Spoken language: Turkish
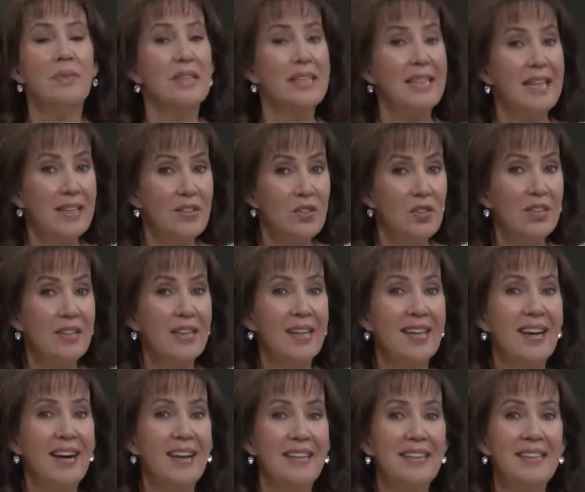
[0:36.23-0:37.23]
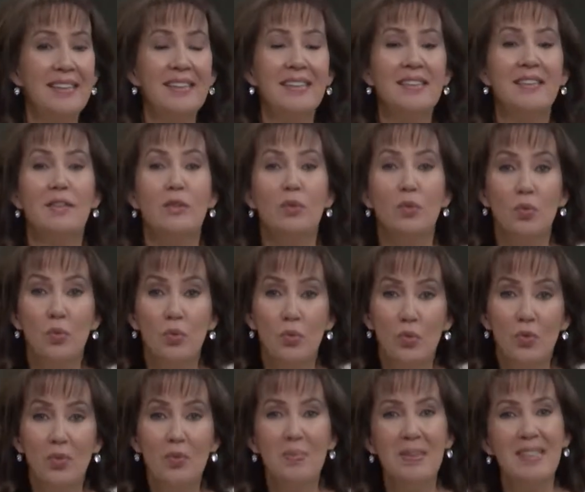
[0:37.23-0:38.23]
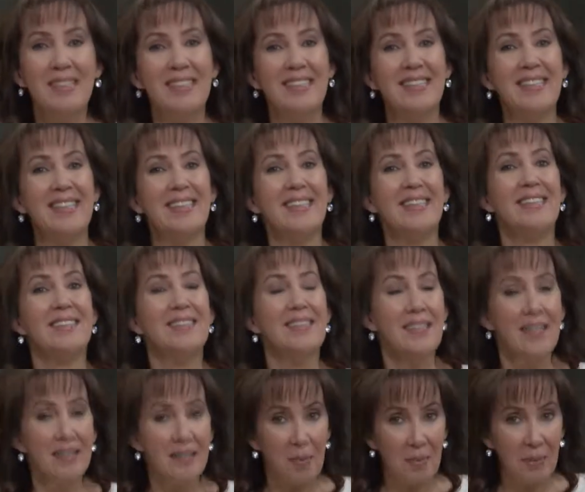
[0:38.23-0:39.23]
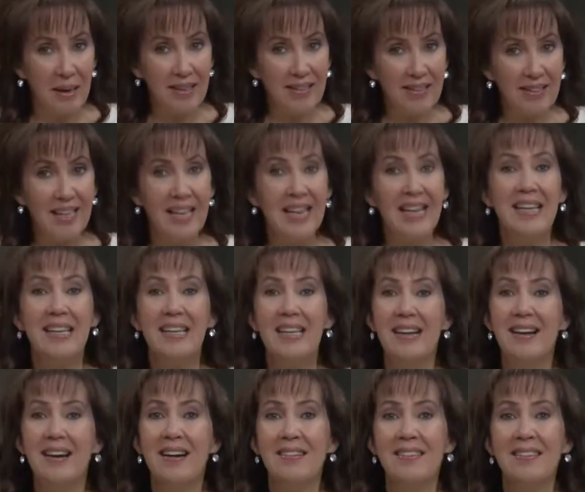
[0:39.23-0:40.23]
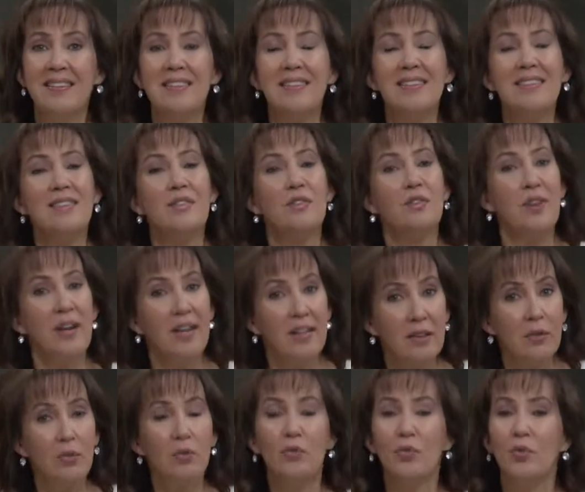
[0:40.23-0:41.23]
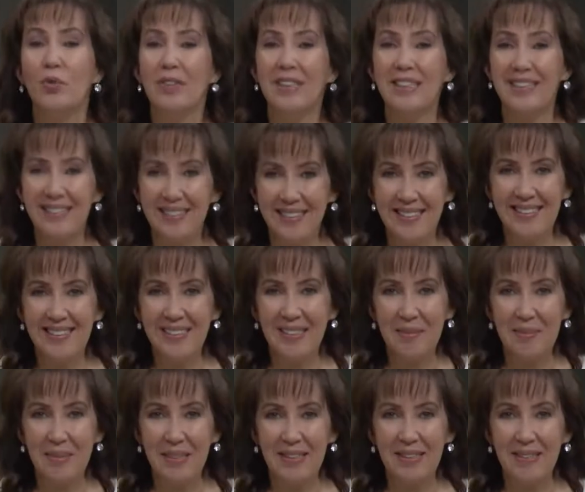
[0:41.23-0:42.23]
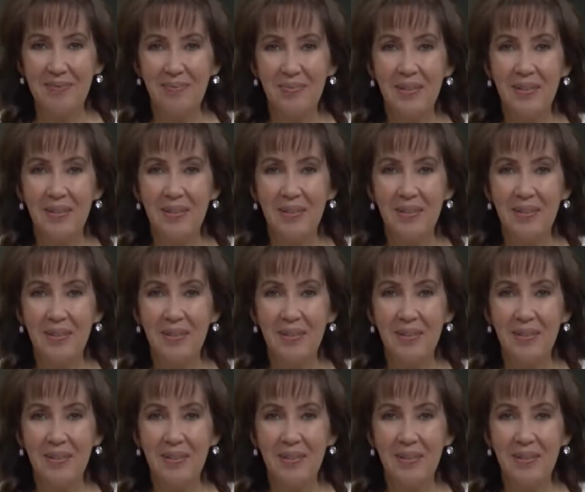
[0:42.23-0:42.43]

gelecek hayallerinizi düzgün bir şekilde sıralamak ileride sizi farklı ufuklara taşıyabilir.